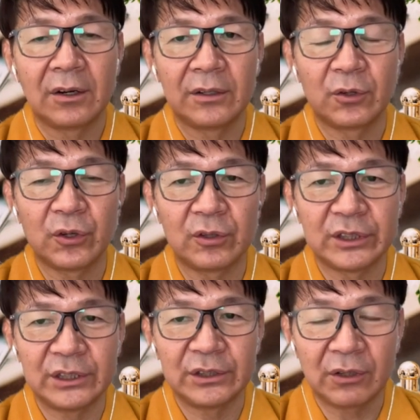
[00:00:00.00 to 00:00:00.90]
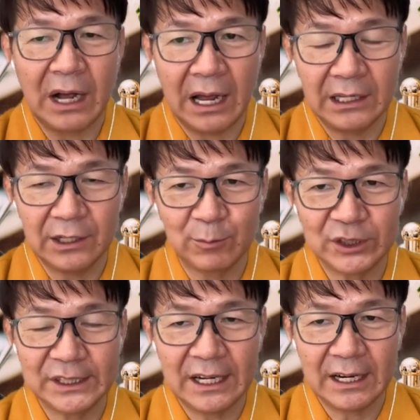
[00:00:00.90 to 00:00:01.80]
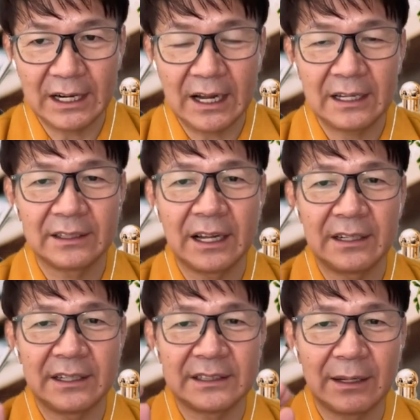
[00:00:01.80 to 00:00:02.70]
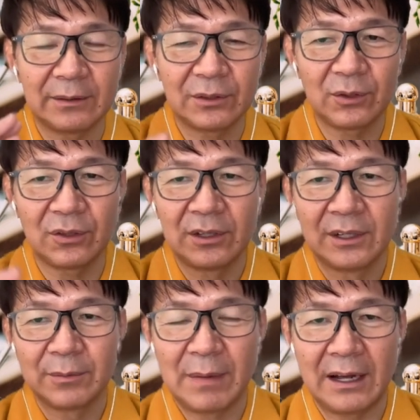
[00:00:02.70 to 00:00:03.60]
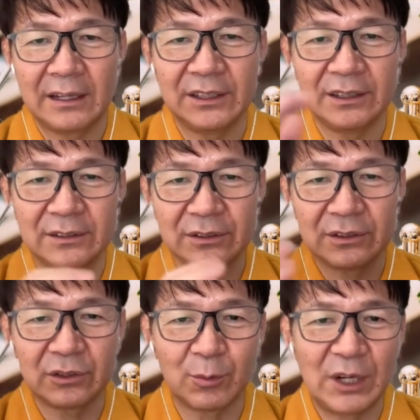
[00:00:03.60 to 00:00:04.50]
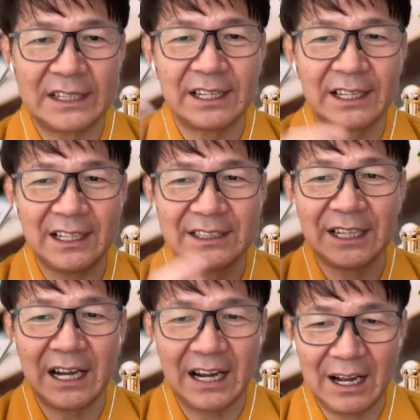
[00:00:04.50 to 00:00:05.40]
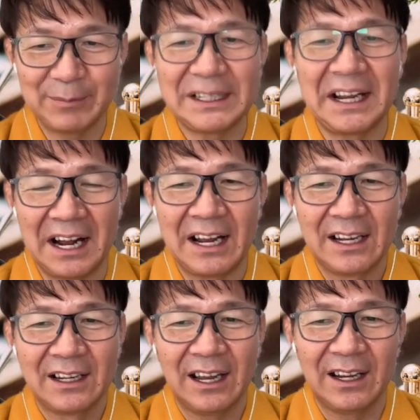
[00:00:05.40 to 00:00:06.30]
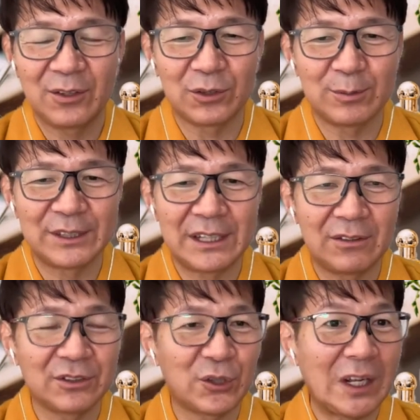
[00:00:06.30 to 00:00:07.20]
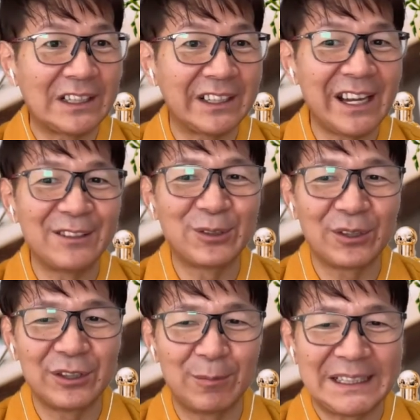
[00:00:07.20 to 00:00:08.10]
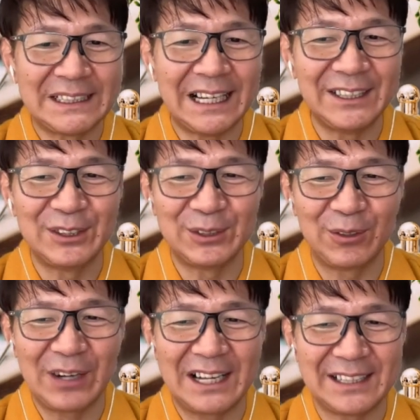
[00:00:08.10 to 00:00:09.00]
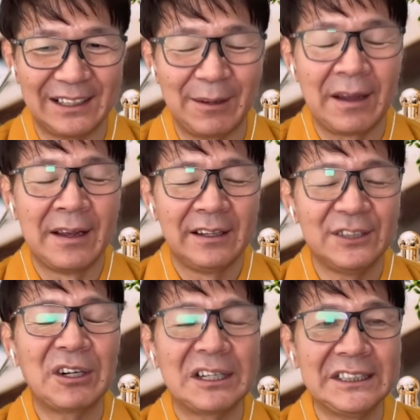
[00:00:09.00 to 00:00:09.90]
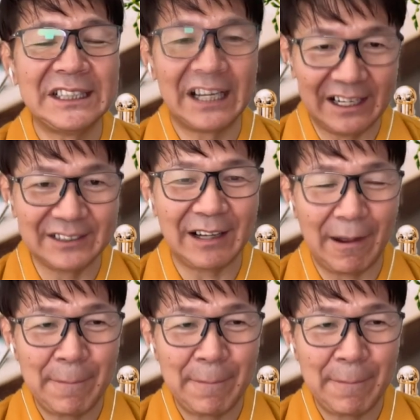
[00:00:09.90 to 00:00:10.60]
ご両親の介護もしながら旦那さんとの、まあ、共稼ぎでしながらみたいな、えー、子供さんを育てている時の真っ最中のお母さんって忙しいじゃないですか。